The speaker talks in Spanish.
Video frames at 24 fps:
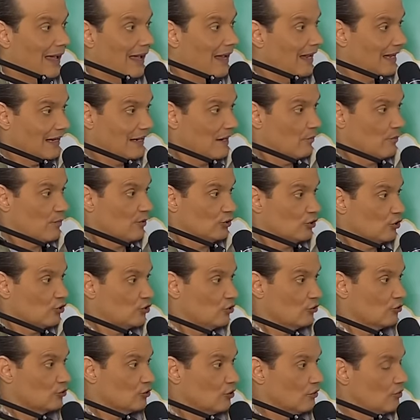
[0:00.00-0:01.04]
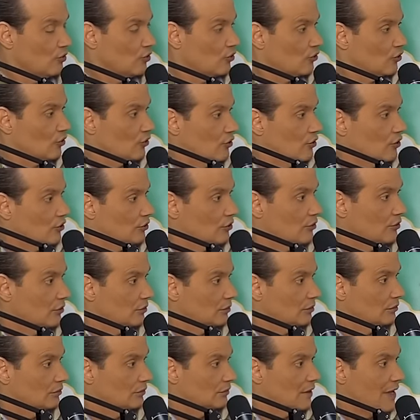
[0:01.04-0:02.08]
Es que la oposición somos
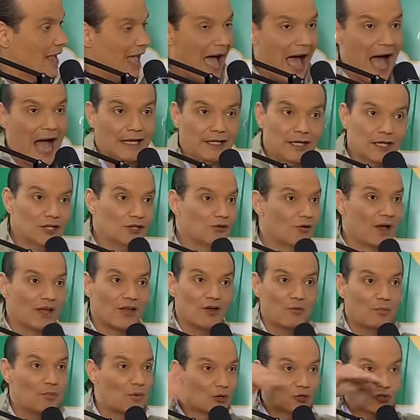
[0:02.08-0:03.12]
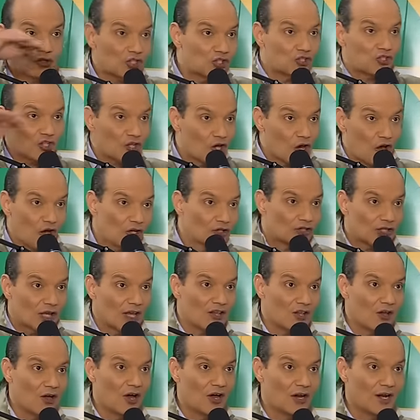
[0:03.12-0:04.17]
nosotros. Aquí no, hay oposición,
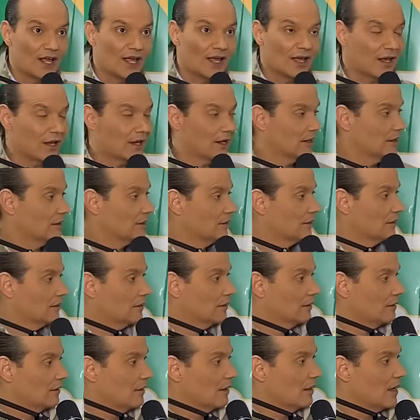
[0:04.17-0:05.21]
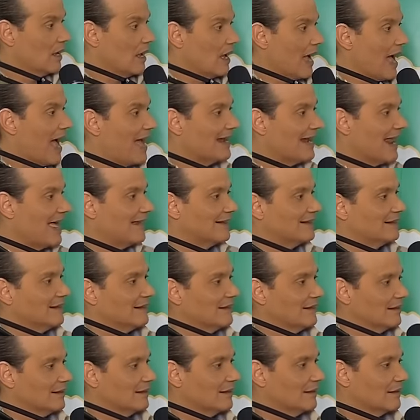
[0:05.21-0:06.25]
señores. Antes. Adelante.